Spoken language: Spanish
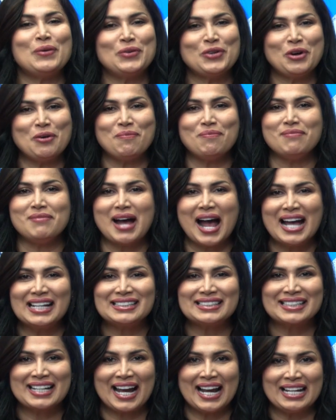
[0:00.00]
uno
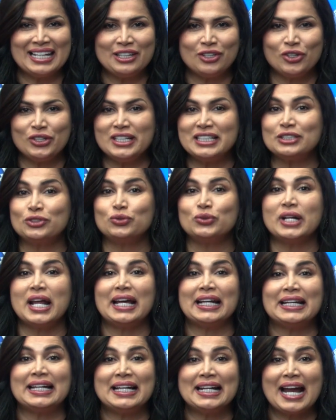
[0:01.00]
más cálido y es
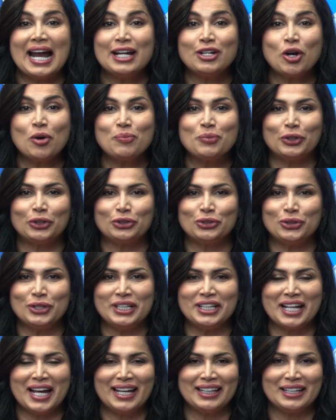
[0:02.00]
una gran
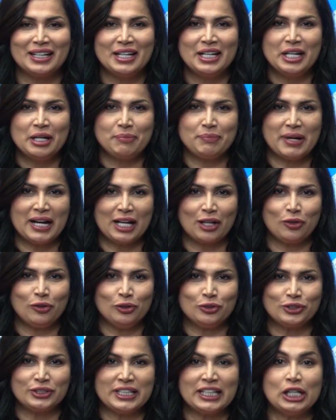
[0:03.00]
oportunidad para
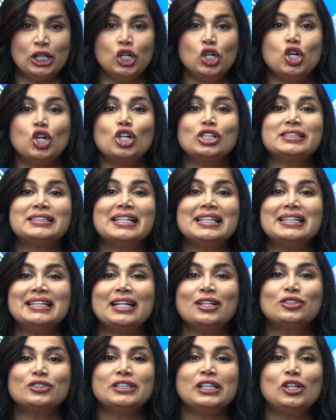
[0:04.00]
conocer los
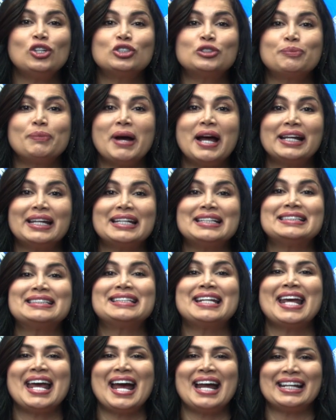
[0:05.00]
senderos y los
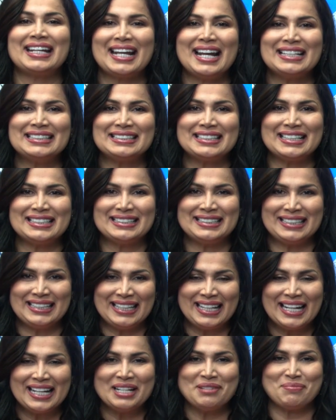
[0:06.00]
parques que Arkansas
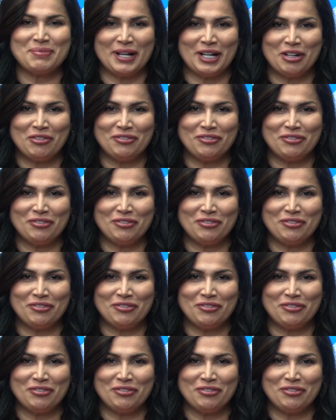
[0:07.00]
tiene para